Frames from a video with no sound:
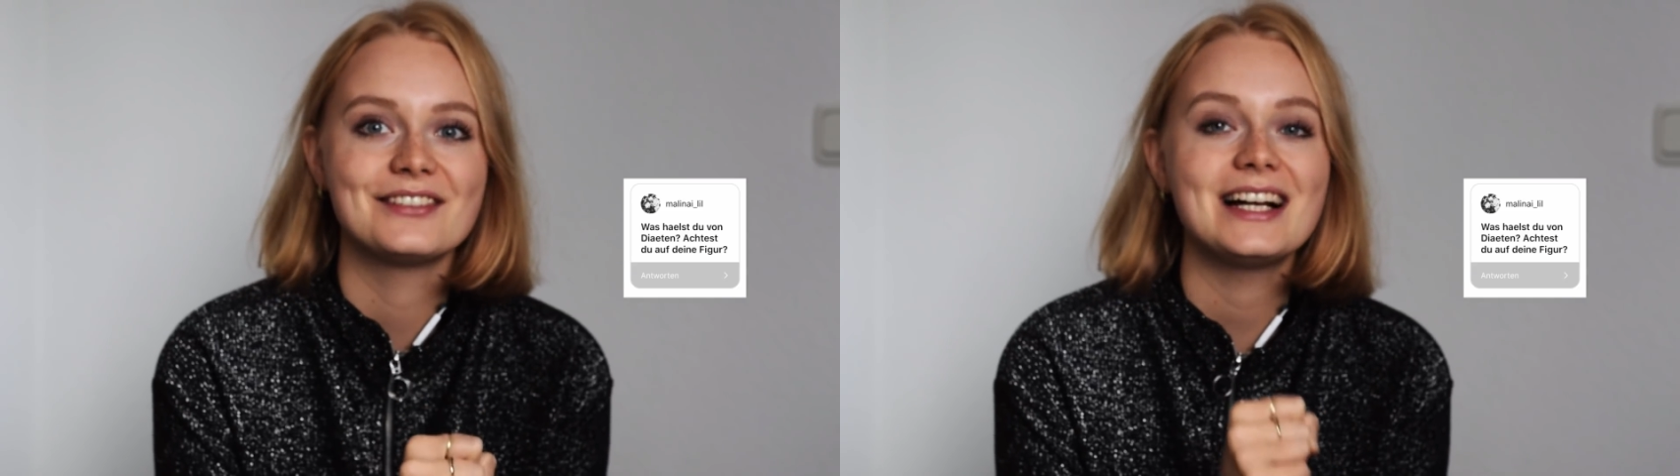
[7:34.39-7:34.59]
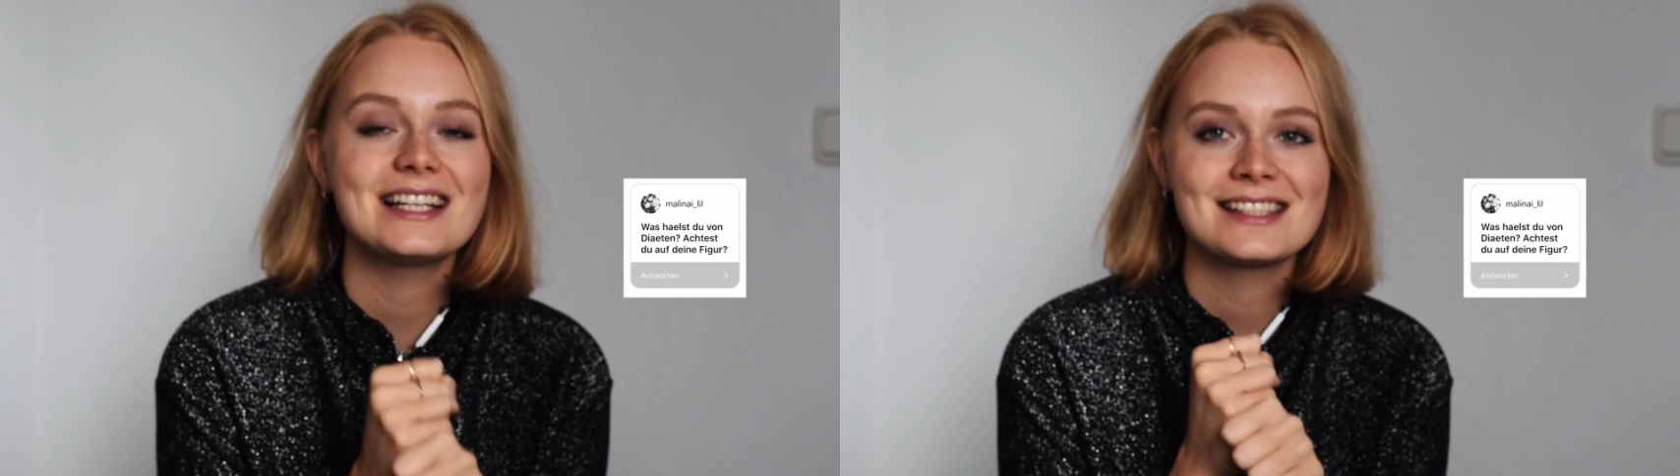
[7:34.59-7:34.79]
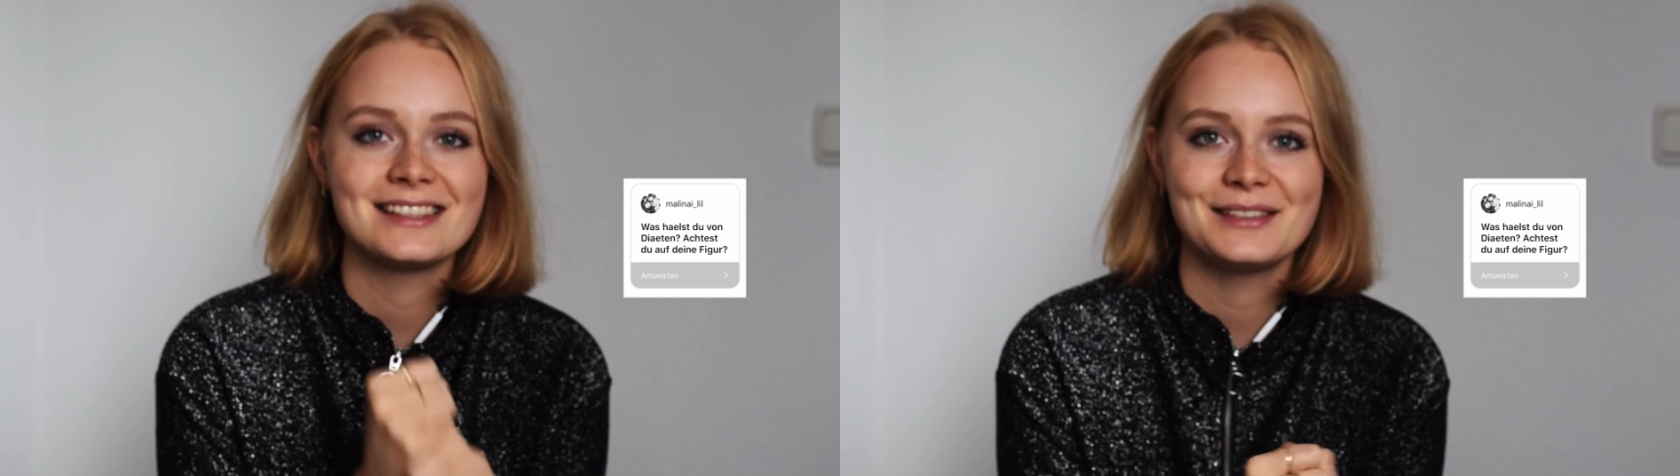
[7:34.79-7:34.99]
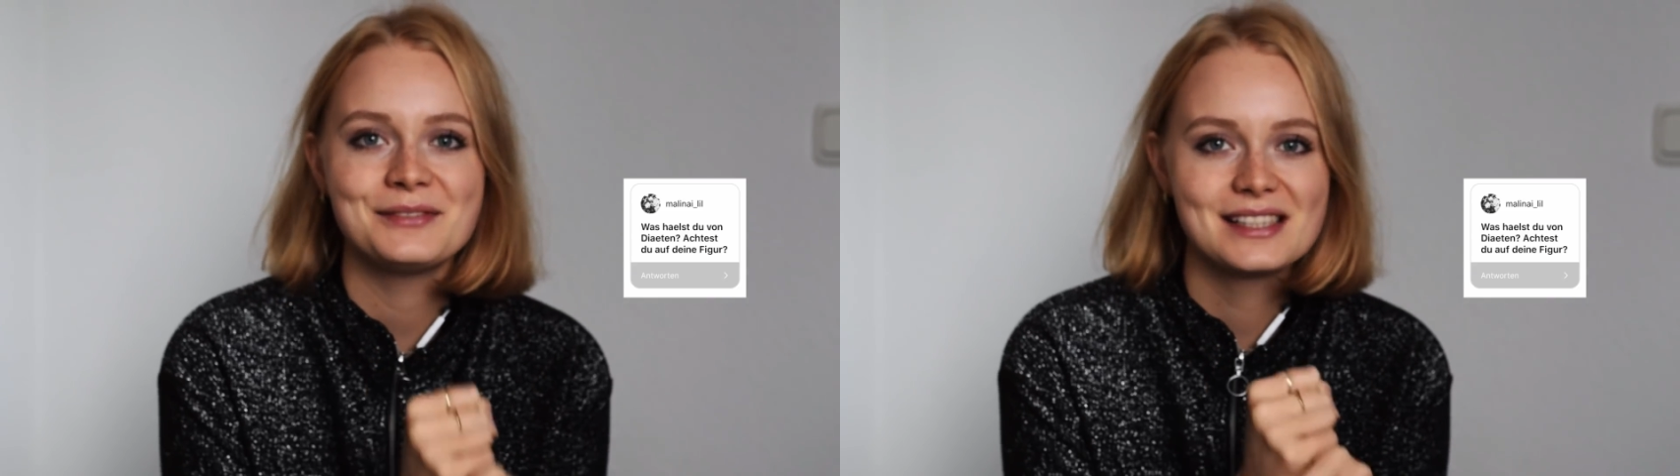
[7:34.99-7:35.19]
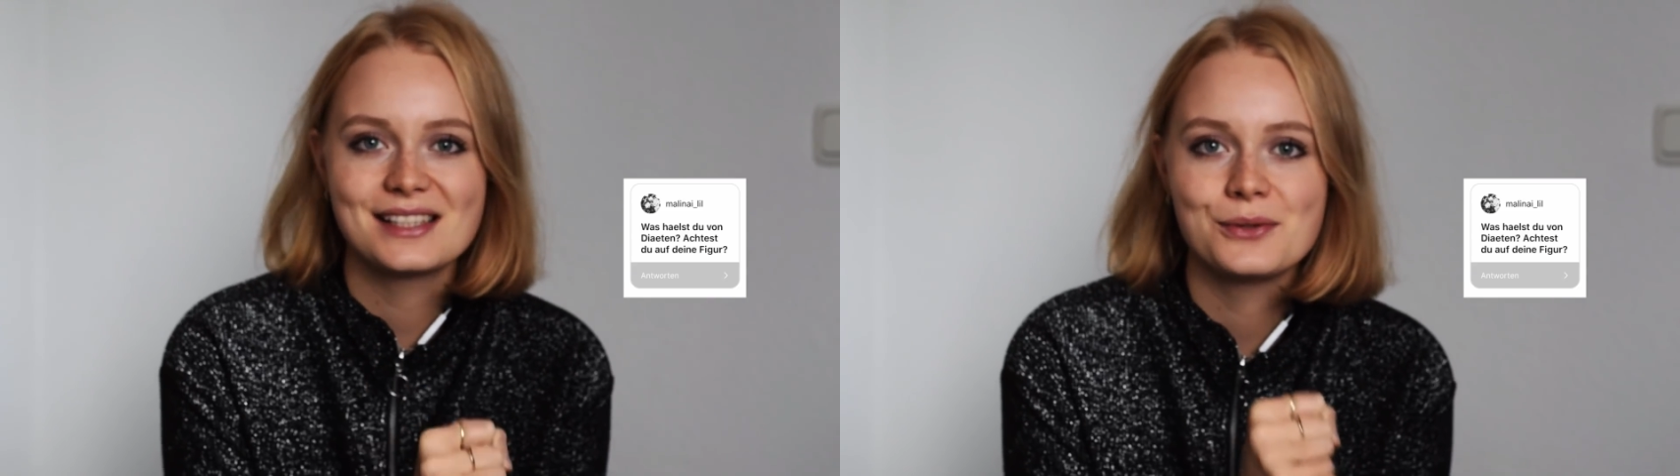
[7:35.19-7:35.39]
weil das
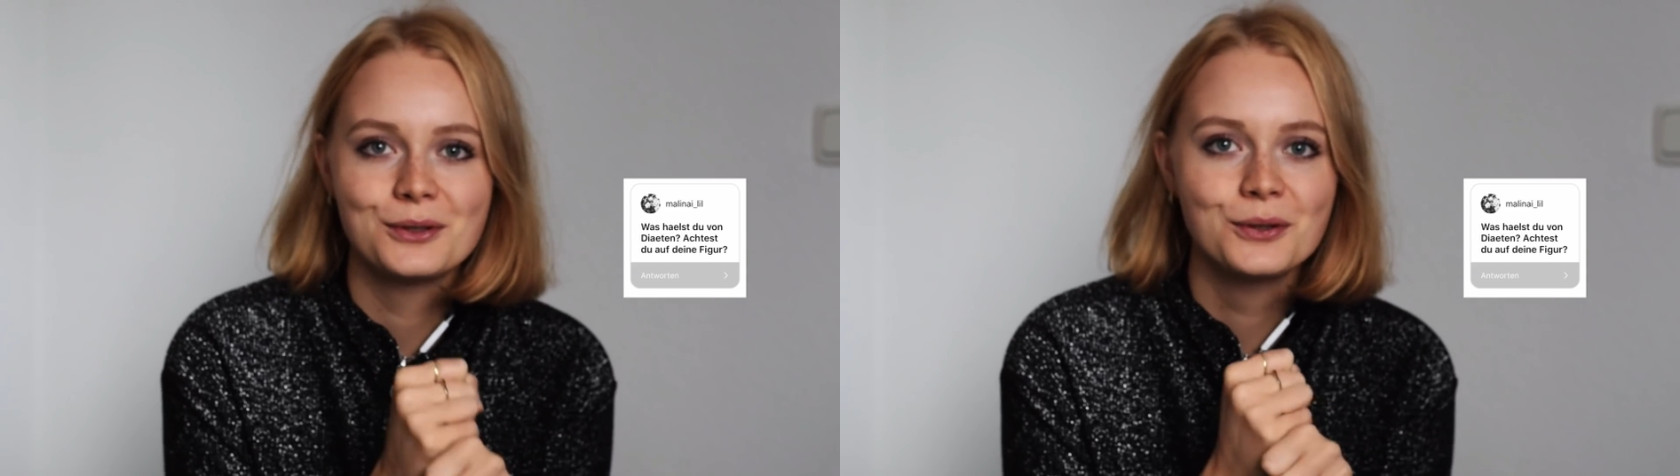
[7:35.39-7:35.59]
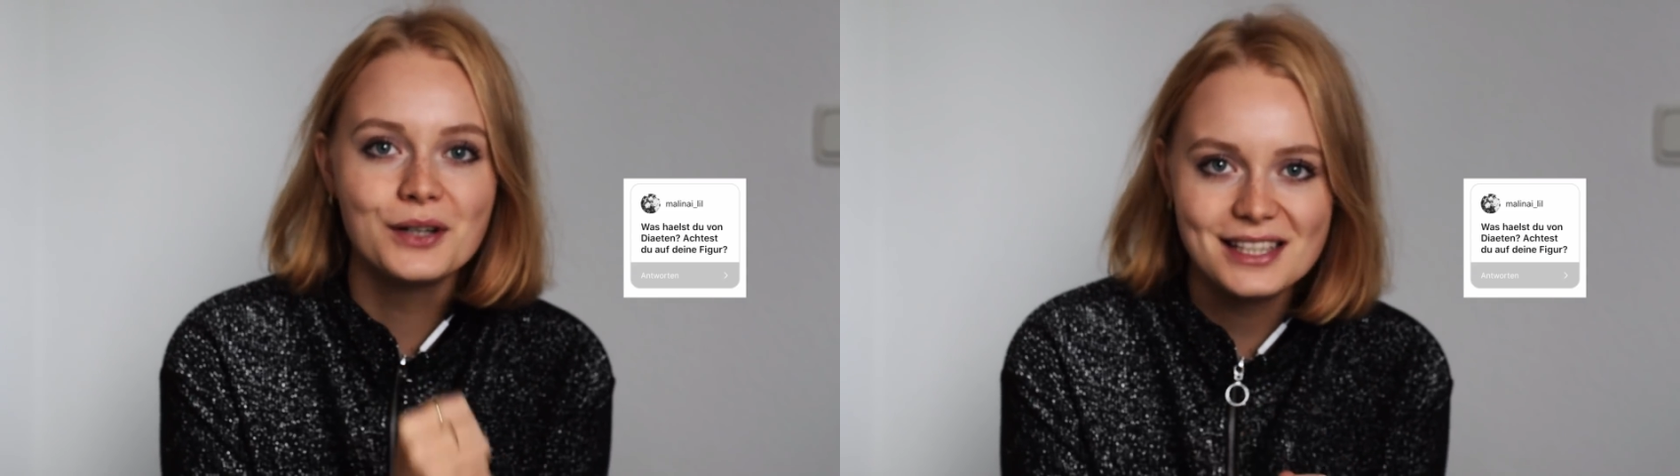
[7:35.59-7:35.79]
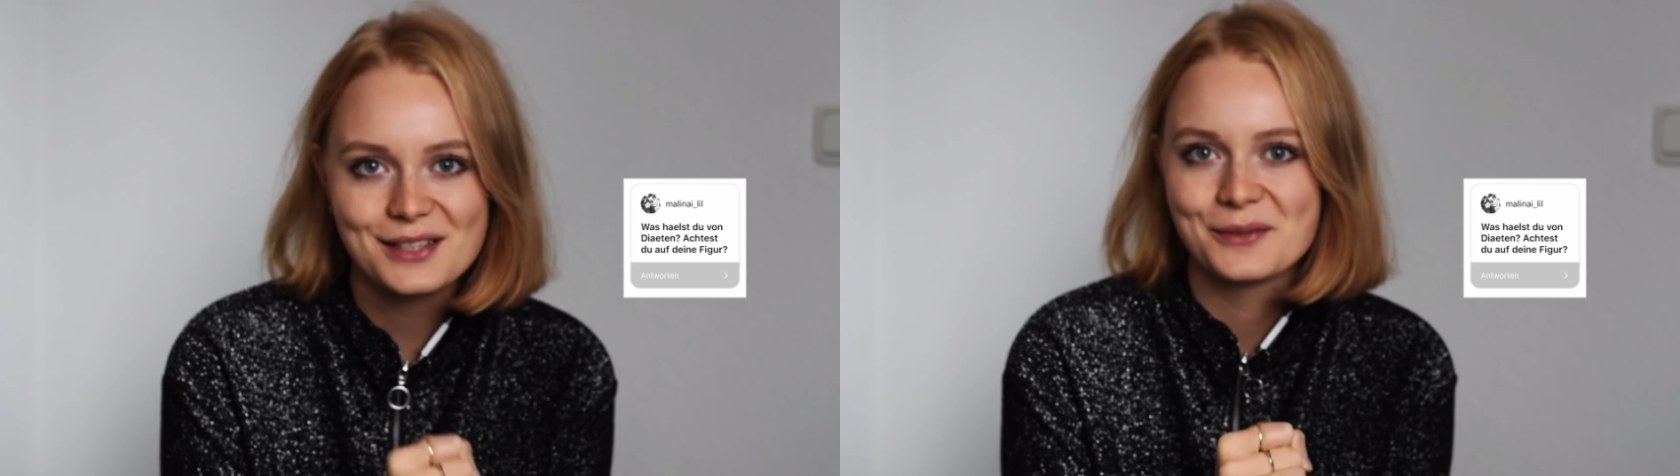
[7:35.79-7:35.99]
Leben ist zu kurz,